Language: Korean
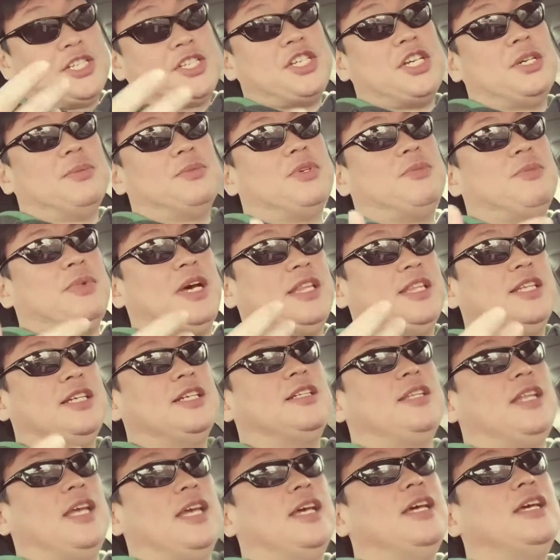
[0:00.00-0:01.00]
시험을
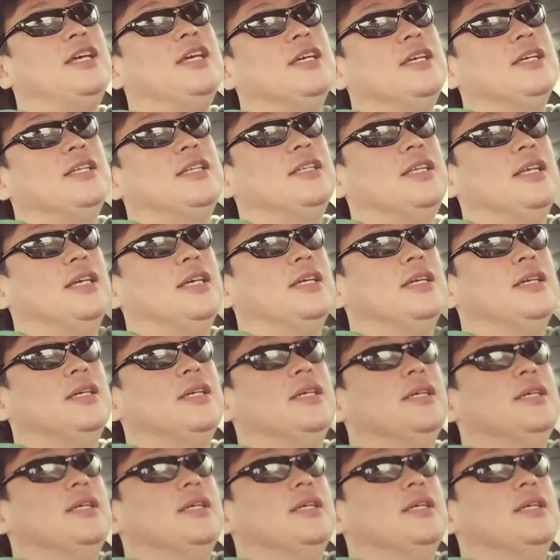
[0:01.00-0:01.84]
만들 때그 네,